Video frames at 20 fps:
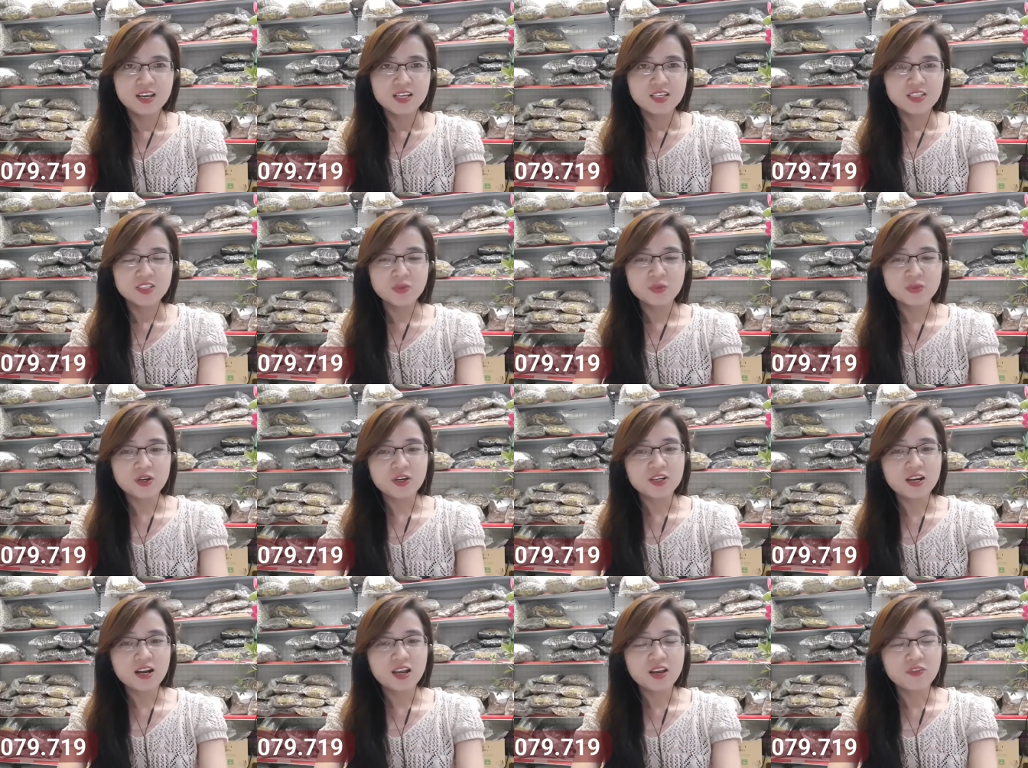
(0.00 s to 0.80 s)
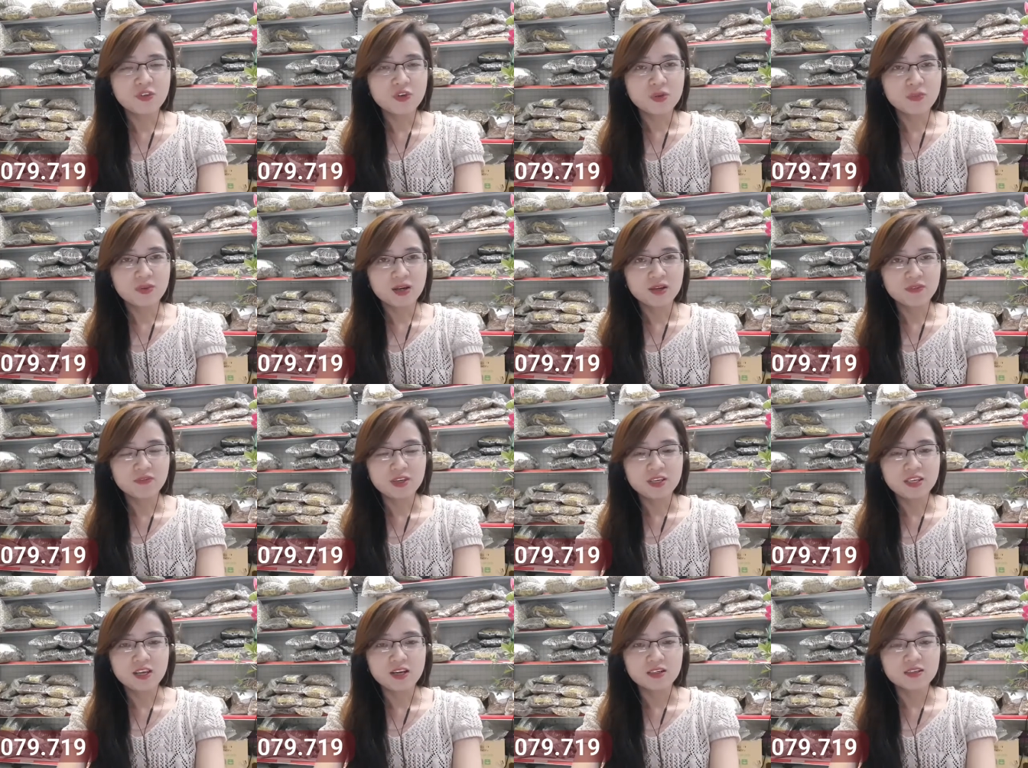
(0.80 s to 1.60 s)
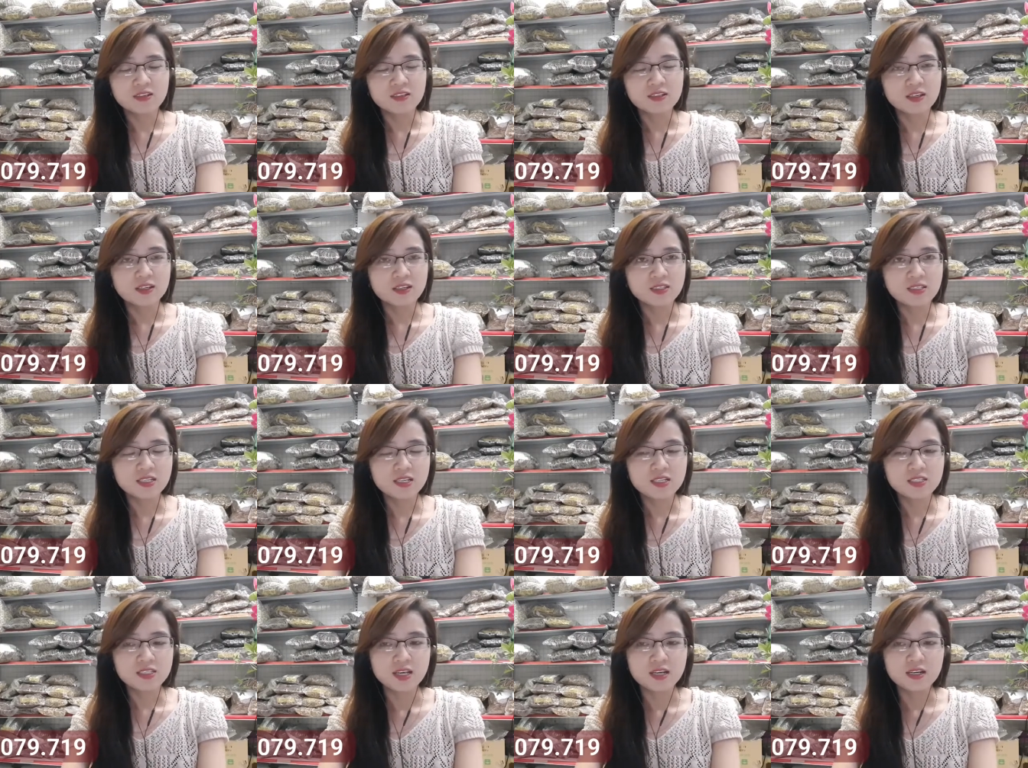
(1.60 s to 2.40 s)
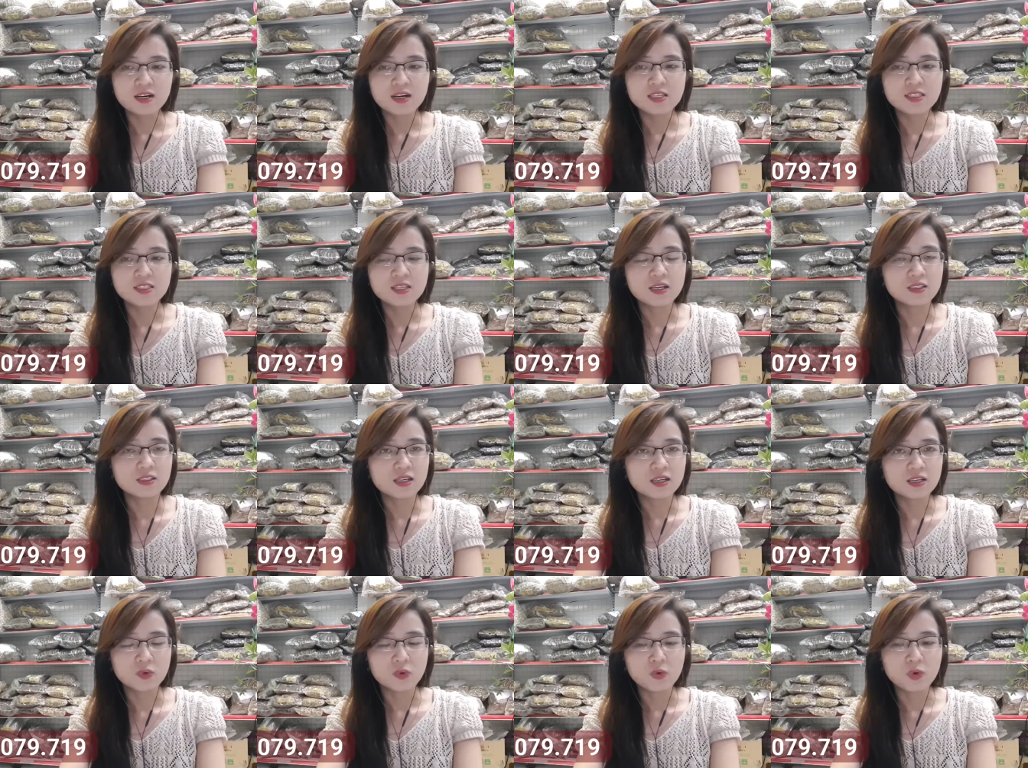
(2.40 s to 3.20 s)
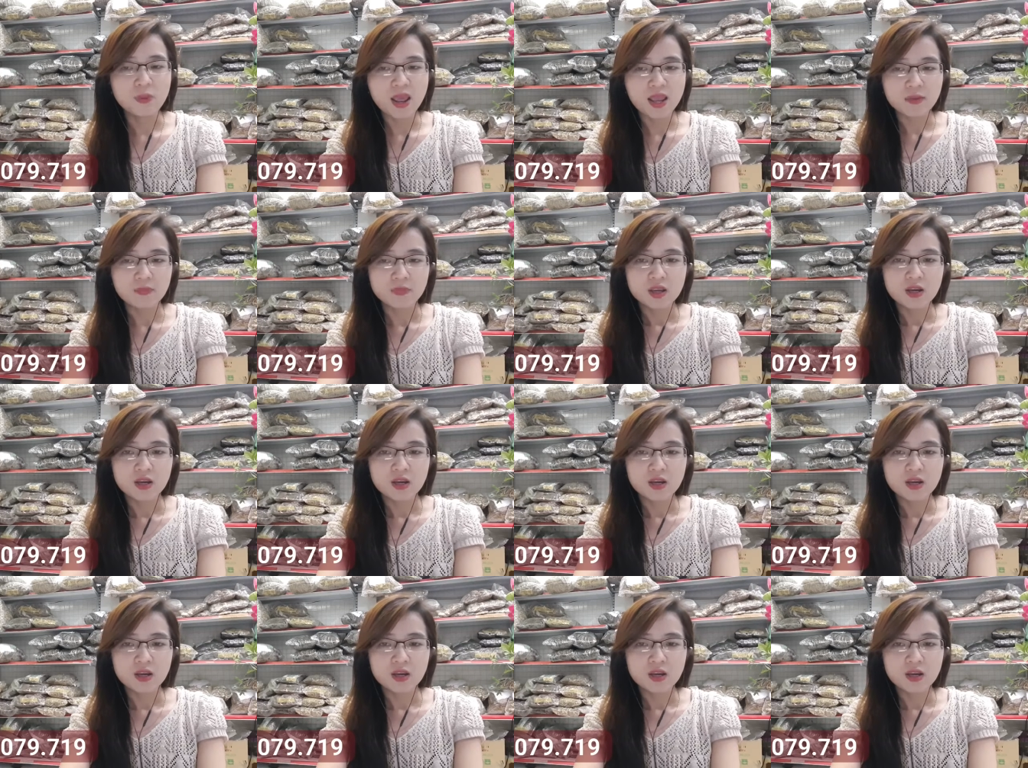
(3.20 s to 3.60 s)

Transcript: Chúng tôi rất là vui mừng vì nhận được những chia sẻ rất là chân tình của bạn.